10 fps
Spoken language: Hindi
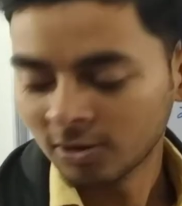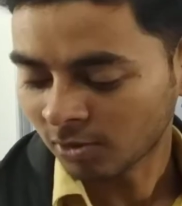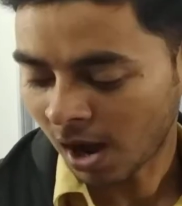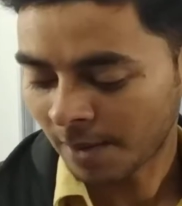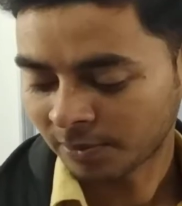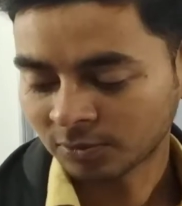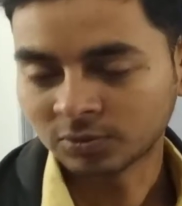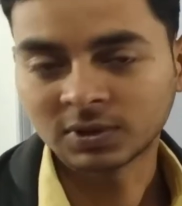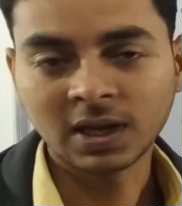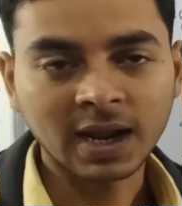तो आप
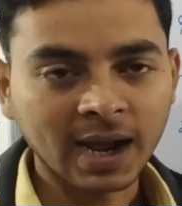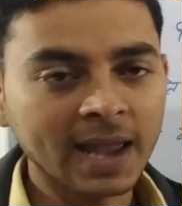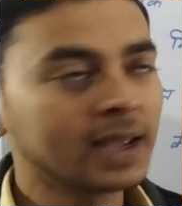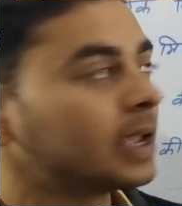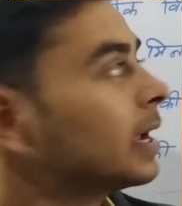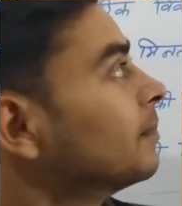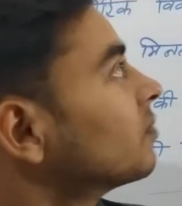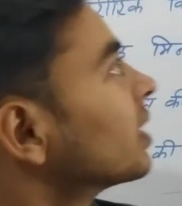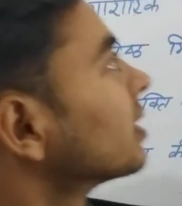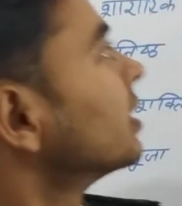उत्तर लगाएंगे
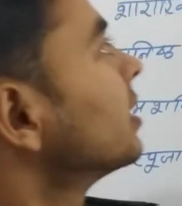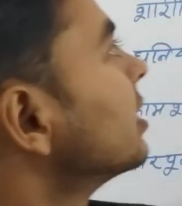कि